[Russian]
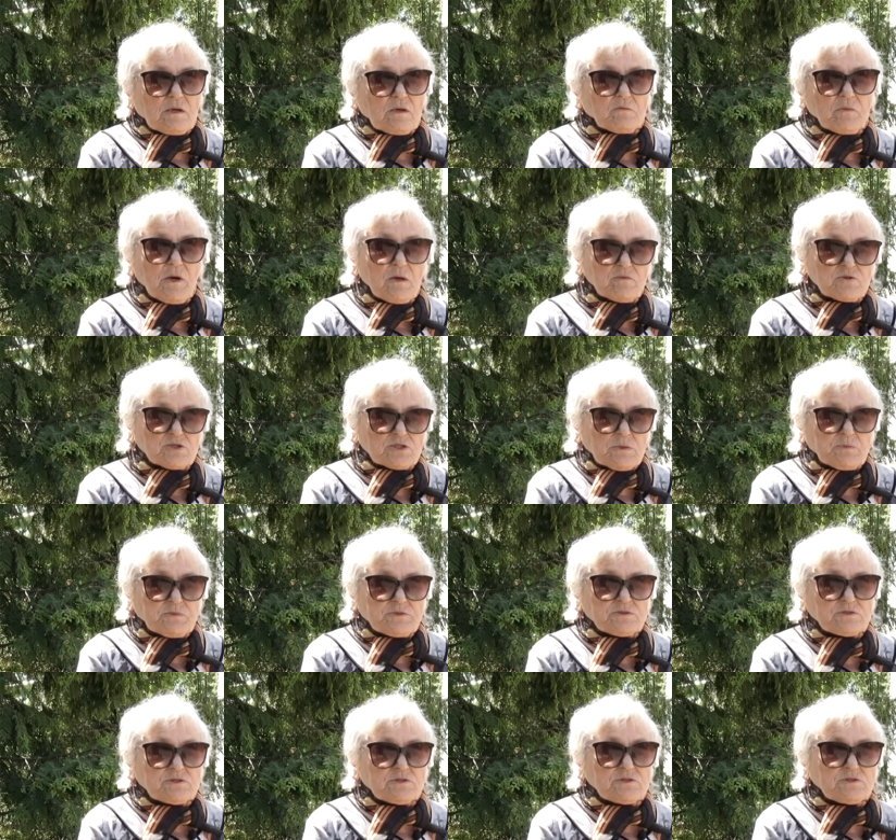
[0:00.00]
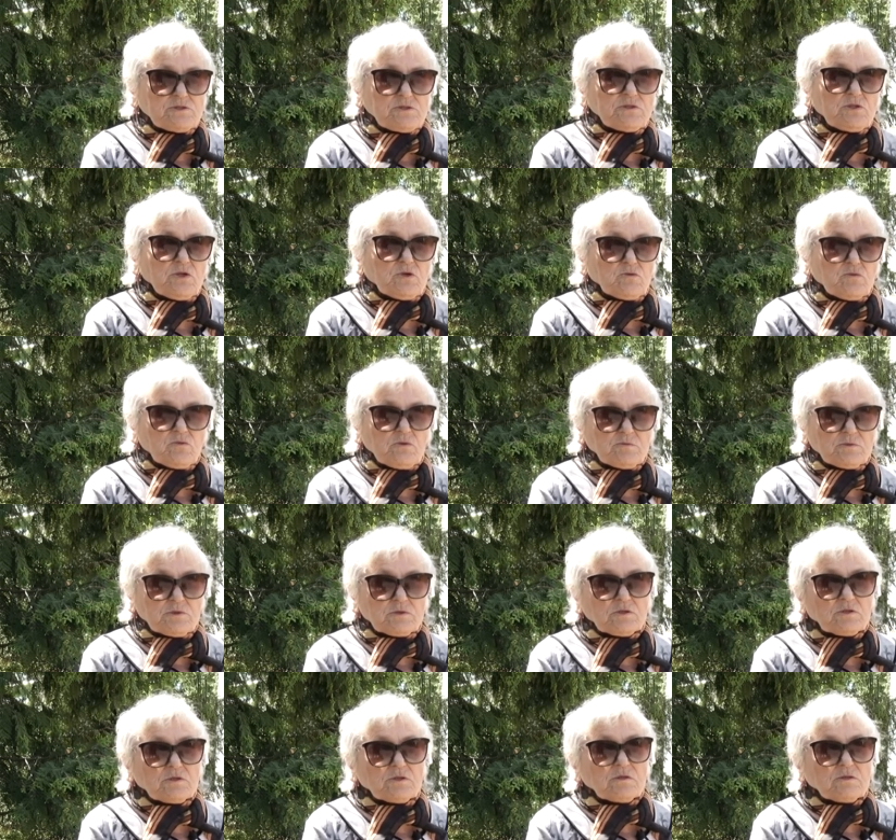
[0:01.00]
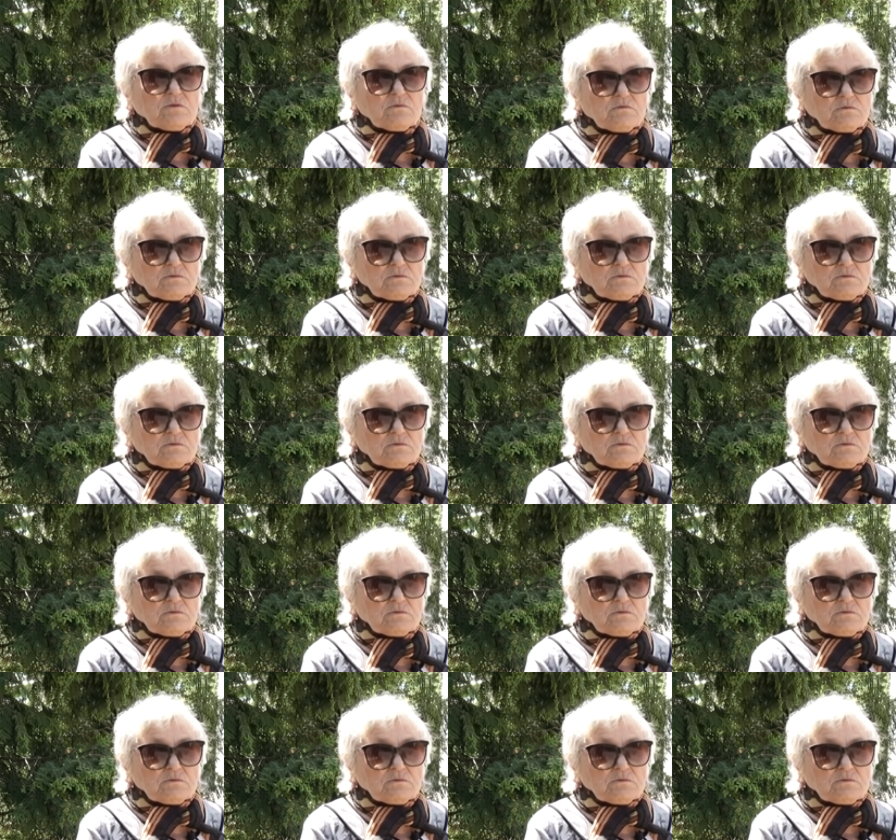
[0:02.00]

Бабушка посередине комнаты –